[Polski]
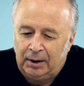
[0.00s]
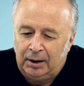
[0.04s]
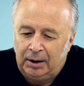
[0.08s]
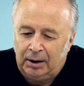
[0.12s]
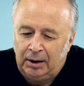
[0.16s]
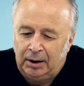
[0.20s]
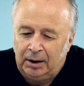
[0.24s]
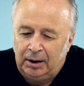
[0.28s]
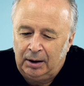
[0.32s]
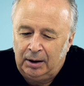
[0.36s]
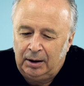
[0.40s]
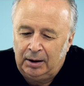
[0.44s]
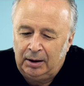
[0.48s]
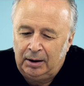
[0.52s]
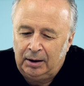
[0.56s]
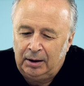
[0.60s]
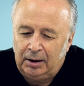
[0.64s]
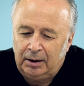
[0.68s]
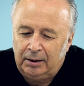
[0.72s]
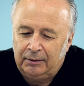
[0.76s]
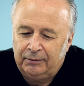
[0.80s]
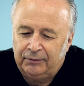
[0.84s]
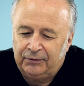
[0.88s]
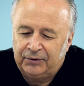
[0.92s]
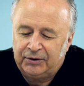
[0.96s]

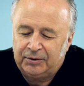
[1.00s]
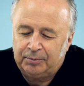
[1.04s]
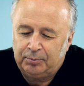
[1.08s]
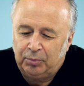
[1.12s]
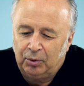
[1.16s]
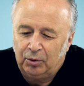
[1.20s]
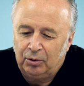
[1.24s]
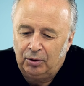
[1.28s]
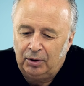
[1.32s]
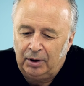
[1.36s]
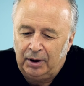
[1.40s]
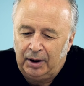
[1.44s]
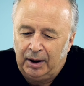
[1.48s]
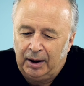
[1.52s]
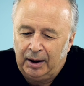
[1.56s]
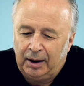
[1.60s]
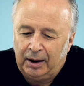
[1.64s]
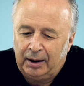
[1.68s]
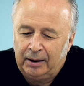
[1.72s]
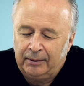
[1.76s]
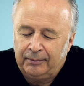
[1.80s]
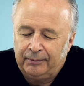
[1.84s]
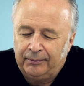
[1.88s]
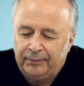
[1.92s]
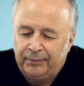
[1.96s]
i
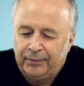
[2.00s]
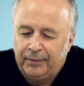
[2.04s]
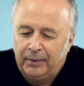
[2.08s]
wspólnie